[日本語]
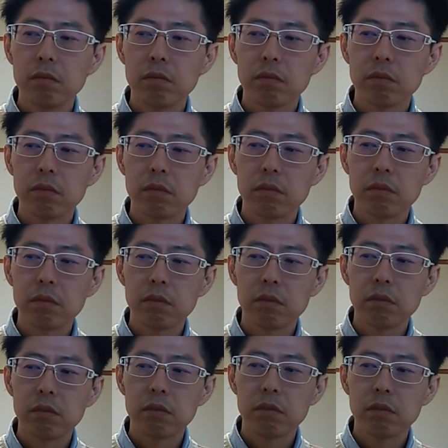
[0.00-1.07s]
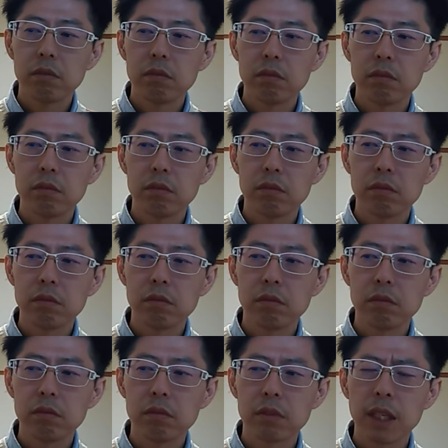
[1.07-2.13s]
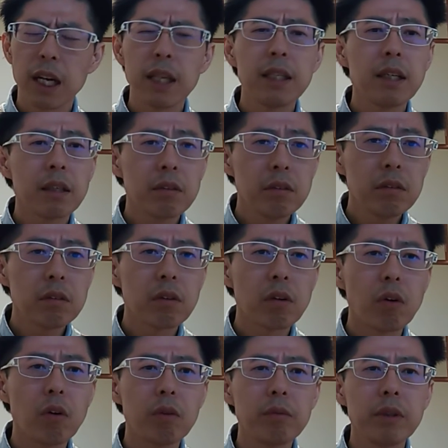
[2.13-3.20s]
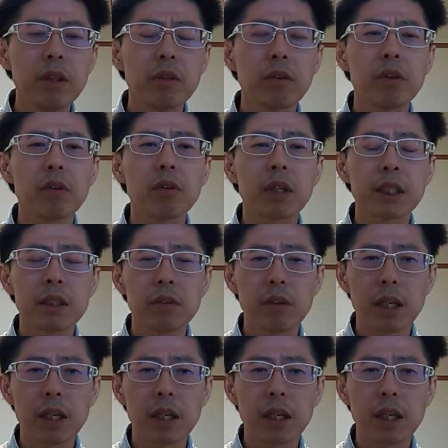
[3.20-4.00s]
うん間の公務員の人たちと